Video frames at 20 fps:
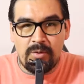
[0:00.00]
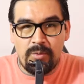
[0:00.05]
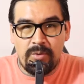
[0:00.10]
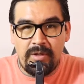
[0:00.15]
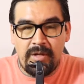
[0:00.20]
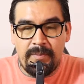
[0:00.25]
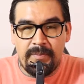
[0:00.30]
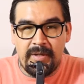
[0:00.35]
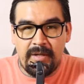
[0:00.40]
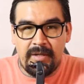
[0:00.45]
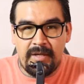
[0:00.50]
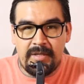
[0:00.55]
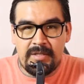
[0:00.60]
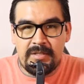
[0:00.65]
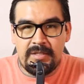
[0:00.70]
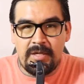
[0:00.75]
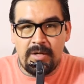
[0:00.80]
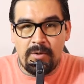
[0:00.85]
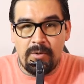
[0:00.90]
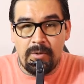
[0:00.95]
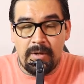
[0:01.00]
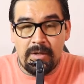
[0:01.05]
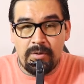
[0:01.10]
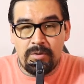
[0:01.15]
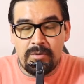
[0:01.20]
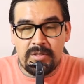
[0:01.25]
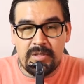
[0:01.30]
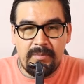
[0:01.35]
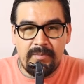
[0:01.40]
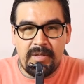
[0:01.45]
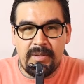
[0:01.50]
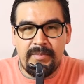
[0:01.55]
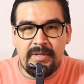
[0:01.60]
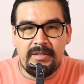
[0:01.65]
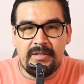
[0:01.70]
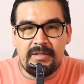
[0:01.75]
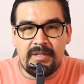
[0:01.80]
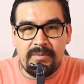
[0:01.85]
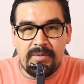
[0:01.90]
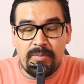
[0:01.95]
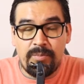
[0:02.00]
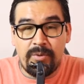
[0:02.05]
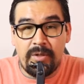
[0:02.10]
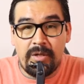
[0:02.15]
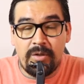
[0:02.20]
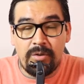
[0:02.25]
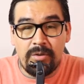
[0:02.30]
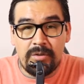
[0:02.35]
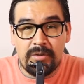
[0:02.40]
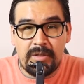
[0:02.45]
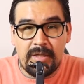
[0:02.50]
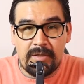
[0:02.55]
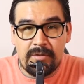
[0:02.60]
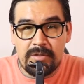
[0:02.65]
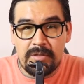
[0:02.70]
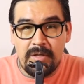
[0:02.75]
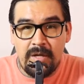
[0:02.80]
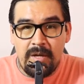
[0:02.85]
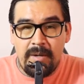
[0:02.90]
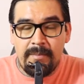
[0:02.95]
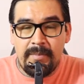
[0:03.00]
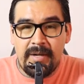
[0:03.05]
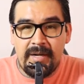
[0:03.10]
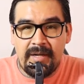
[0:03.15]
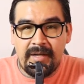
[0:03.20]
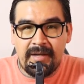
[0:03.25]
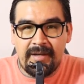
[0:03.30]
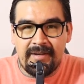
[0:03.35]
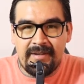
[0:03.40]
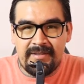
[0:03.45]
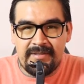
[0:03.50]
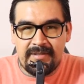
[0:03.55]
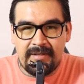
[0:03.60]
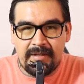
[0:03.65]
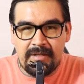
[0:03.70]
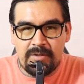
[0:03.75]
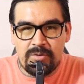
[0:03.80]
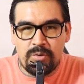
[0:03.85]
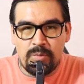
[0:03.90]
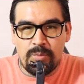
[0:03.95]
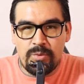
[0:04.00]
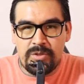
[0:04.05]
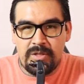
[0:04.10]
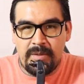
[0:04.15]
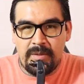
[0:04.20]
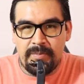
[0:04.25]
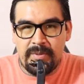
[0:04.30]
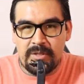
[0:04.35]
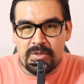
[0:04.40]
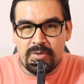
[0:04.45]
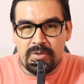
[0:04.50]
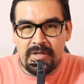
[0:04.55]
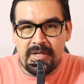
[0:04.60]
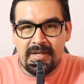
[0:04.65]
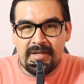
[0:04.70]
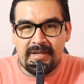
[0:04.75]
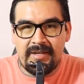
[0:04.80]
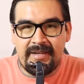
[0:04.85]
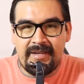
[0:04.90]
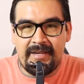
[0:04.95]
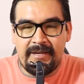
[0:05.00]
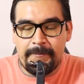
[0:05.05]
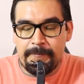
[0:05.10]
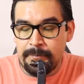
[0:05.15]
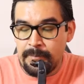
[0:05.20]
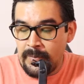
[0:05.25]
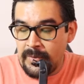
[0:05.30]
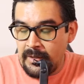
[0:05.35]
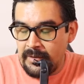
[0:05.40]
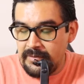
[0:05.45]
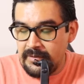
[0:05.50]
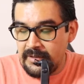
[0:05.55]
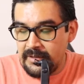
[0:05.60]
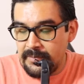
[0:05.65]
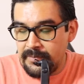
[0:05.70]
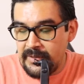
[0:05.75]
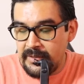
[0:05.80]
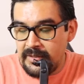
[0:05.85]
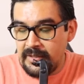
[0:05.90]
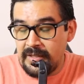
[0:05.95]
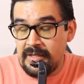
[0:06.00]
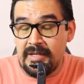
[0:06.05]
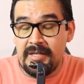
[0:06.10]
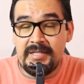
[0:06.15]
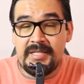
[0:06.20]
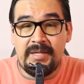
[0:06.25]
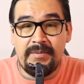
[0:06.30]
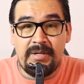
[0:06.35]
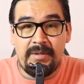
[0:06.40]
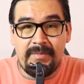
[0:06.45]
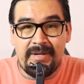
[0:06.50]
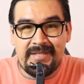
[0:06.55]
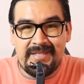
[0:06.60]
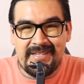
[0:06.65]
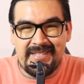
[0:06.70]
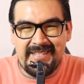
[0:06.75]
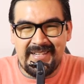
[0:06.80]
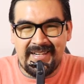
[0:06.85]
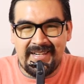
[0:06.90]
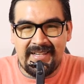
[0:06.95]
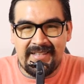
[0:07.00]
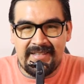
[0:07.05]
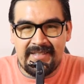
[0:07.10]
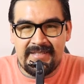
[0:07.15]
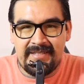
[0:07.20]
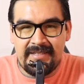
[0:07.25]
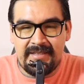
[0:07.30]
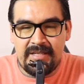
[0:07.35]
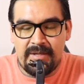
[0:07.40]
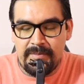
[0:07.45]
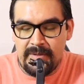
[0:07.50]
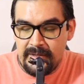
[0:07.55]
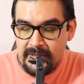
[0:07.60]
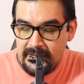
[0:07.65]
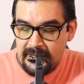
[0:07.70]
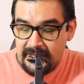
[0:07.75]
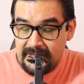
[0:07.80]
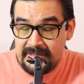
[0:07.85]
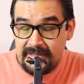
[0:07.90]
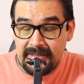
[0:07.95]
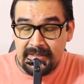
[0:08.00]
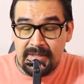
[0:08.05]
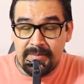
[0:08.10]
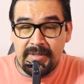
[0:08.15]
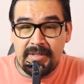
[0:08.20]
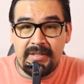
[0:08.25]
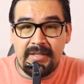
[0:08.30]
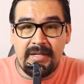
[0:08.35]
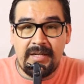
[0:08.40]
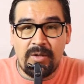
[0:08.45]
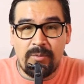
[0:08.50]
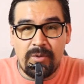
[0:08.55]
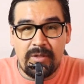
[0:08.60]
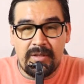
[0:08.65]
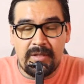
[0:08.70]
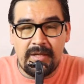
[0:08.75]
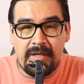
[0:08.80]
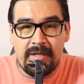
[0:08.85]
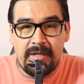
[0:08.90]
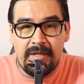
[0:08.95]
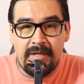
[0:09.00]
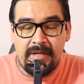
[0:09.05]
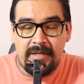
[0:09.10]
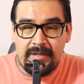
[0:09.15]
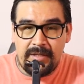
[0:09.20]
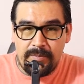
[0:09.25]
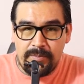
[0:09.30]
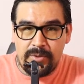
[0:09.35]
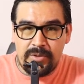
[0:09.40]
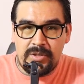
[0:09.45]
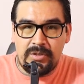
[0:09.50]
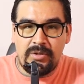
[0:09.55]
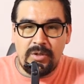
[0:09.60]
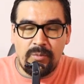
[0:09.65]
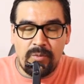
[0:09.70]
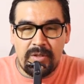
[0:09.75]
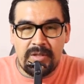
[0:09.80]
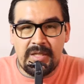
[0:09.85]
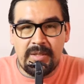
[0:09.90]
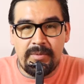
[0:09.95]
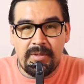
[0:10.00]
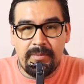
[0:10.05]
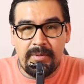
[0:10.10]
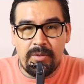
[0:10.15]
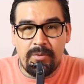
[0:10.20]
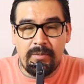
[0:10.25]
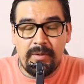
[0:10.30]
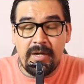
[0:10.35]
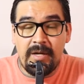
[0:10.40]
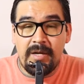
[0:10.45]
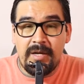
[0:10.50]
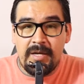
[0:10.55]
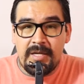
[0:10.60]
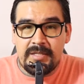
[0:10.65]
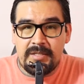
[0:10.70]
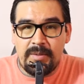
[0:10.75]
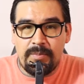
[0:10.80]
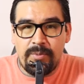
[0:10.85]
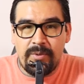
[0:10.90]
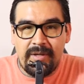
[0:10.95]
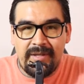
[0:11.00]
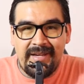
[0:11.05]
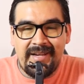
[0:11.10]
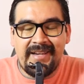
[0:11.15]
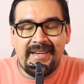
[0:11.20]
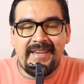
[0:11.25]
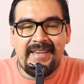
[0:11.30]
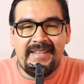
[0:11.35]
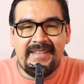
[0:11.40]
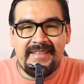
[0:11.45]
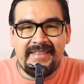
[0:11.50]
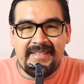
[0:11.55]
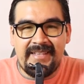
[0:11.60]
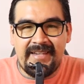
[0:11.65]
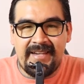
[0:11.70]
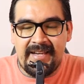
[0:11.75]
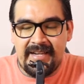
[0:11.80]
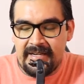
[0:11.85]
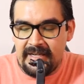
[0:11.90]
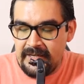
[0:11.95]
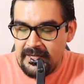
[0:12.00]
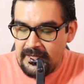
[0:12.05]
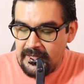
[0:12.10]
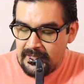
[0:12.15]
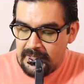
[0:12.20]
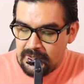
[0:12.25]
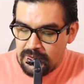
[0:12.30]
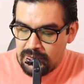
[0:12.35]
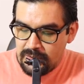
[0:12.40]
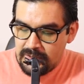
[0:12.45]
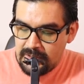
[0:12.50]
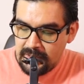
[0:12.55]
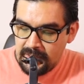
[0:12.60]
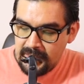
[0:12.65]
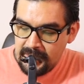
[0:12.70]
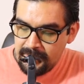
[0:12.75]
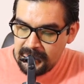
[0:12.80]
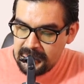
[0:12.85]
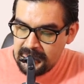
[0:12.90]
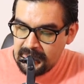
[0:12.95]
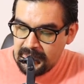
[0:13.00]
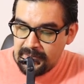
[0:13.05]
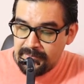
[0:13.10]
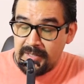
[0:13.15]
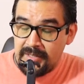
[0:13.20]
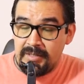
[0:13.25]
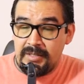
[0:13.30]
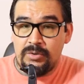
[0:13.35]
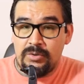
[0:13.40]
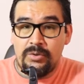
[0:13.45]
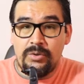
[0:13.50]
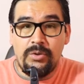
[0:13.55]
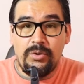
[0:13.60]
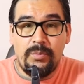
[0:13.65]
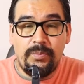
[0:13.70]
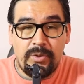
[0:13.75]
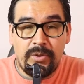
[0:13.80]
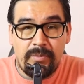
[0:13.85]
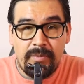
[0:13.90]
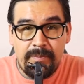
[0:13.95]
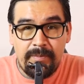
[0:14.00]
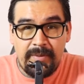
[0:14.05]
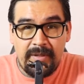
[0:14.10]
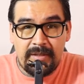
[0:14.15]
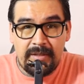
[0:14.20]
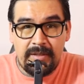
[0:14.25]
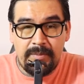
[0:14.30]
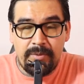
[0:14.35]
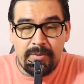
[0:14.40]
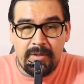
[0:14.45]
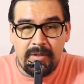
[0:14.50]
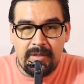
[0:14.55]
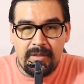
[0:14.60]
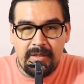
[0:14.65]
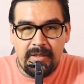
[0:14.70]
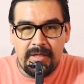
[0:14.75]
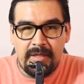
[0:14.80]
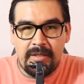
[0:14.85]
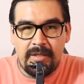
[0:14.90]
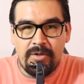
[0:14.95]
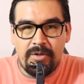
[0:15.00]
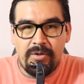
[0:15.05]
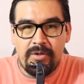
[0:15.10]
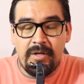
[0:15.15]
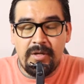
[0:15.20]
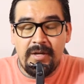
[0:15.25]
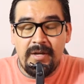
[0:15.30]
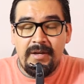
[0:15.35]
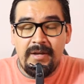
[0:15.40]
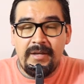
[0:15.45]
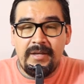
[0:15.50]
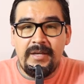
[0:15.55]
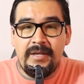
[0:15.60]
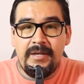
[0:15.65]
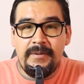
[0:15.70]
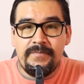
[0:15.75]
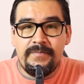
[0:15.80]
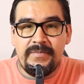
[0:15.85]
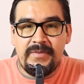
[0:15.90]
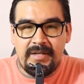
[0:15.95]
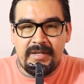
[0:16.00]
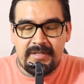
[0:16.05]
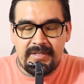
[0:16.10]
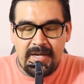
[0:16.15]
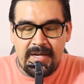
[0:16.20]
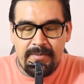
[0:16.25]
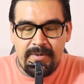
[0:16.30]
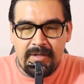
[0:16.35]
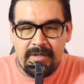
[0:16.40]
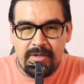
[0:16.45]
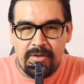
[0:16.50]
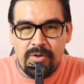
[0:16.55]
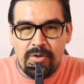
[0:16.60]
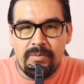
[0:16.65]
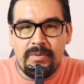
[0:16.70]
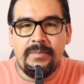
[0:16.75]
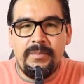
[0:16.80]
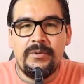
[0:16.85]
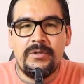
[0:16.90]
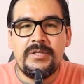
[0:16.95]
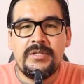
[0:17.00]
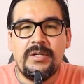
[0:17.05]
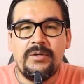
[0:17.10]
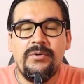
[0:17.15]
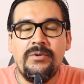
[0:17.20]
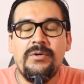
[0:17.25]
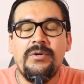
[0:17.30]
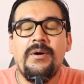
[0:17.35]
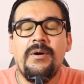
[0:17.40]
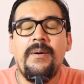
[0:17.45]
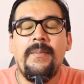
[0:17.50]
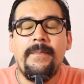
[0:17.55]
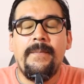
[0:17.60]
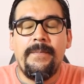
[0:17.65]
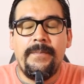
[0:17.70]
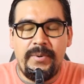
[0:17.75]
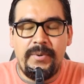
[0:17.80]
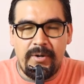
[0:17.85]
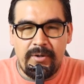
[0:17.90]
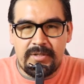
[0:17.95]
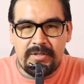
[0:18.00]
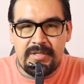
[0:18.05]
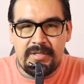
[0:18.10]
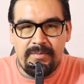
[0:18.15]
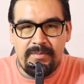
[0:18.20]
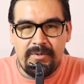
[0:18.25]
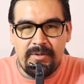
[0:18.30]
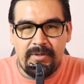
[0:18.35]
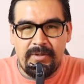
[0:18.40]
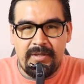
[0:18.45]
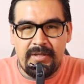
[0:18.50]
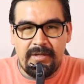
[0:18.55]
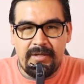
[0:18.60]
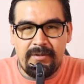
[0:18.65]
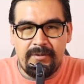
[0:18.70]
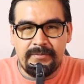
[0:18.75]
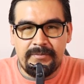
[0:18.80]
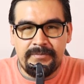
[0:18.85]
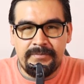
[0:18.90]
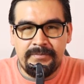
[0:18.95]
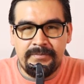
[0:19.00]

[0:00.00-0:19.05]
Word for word: alguna experiencia o algo, simplemente también pueden contarnos para que en este caso muchas personas que de repente quieren saber más acerca de este tema, exactamente de la cuenta depósito en cuenta BBVA, se puedan enterar. Eso sería básicamente todo por mi parte por el día de hoy y ya saben, nos vemos en un próximo video.